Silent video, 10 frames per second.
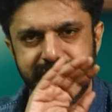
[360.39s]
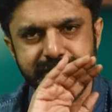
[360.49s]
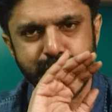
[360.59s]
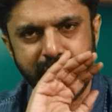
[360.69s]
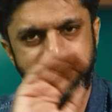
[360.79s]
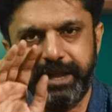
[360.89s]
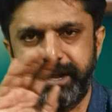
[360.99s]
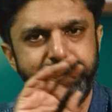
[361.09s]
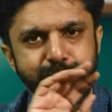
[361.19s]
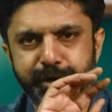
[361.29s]
வந்து சொல்லி
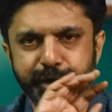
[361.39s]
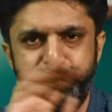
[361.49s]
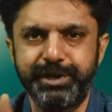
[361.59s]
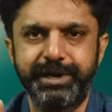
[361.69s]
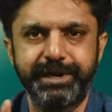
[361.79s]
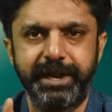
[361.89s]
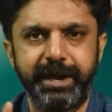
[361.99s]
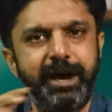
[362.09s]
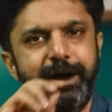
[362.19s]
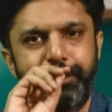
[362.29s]
ஏதாவது முட்டு கொடுத்துக்கிட்டு
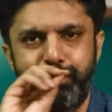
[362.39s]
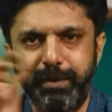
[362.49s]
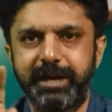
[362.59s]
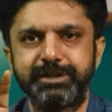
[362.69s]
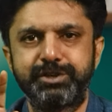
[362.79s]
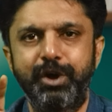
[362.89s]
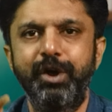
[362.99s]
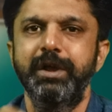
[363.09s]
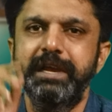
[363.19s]
இருந்தீங்கன்னா ரொம்ப கஷ்டம்